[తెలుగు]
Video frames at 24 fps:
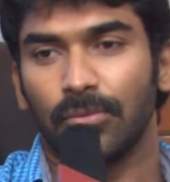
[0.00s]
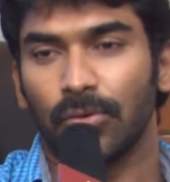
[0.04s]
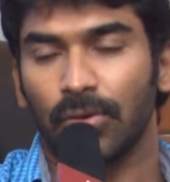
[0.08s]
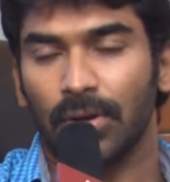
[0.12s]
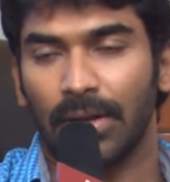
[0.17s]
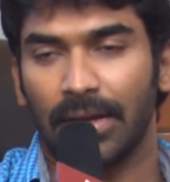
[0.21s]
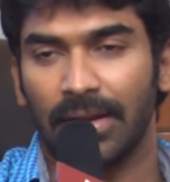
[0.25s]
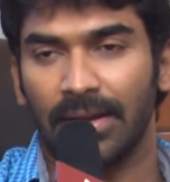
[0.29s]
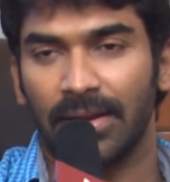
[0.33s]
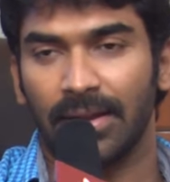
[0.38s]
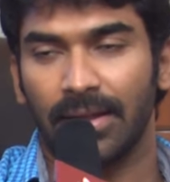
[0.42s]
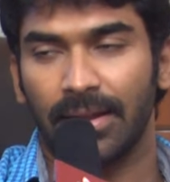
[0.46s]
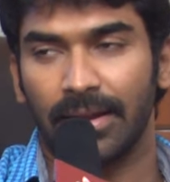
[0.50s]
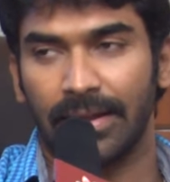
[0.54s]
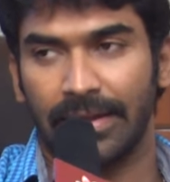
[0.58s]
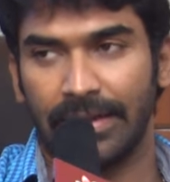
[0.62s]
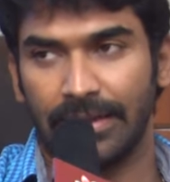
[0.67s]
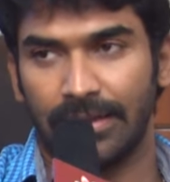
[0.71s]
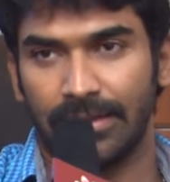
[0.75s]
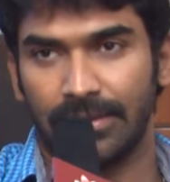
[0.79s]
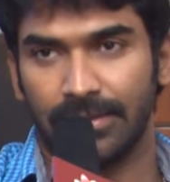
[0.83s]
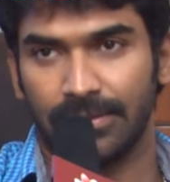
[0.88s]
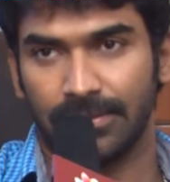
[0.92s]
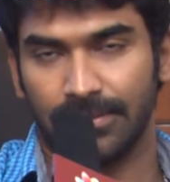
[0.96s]
ఒక ఎన్ఆర్ఐ
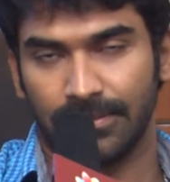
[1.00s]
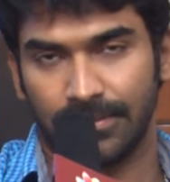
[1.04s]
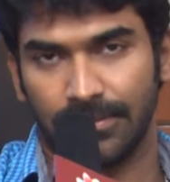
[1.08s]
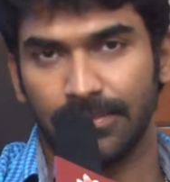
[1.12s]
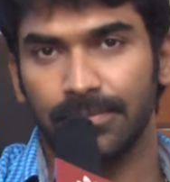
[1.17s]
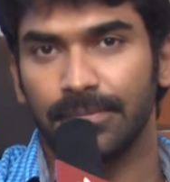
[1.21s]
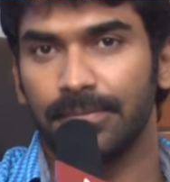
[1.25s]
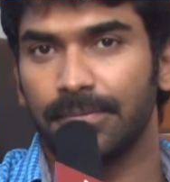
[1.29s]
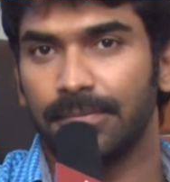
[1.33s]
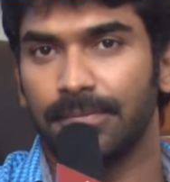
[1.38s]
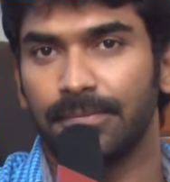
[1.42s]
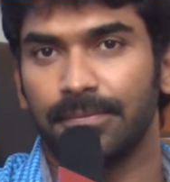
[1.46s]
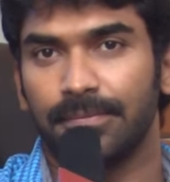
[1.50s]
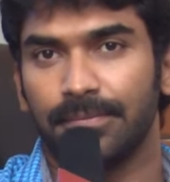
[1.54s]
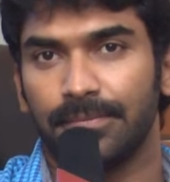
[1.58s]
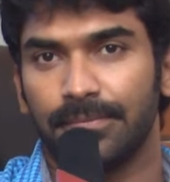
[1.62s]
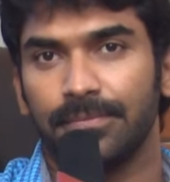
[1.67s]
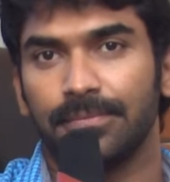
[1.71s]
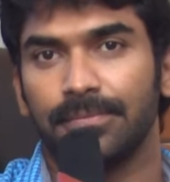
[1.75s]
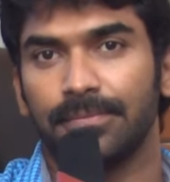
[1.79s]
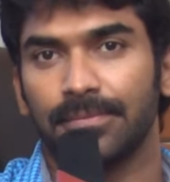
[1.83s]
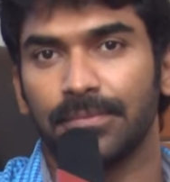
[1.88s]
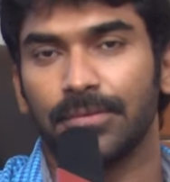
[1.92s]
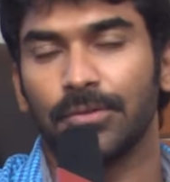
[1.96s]

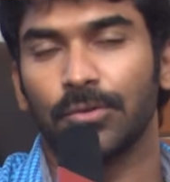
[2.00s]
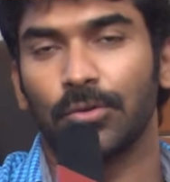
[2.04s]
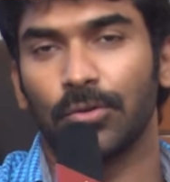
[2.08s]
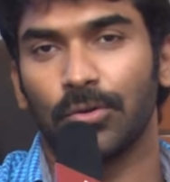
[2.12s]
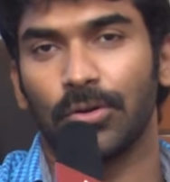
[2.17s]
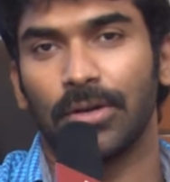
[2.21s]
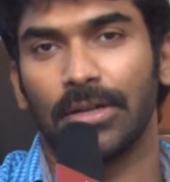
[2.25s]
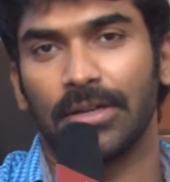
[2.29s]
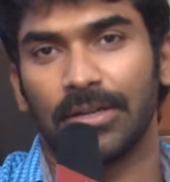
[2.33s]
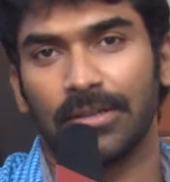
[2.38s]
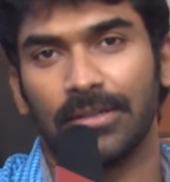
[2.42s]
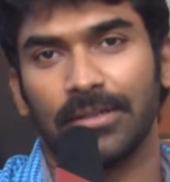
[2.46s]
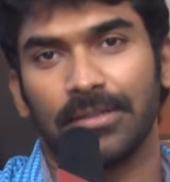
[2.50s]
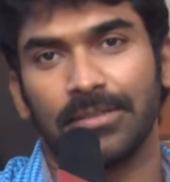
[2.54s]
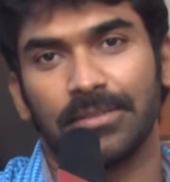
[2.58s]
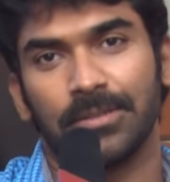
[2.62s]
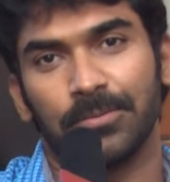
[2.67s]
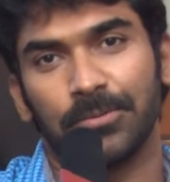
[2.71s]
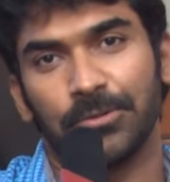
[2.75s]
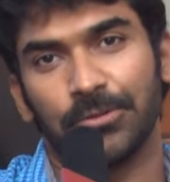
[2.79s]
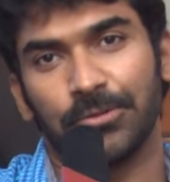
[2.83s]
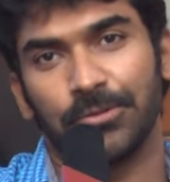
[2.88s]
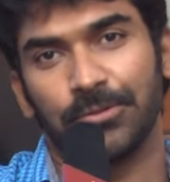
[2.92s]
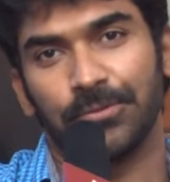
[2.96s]
కుర్రాడు కథ
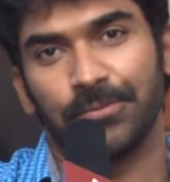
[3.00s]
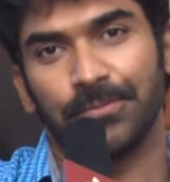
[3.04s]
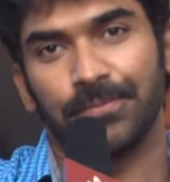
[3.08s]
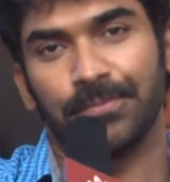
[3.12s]
చెప్పొచ్చు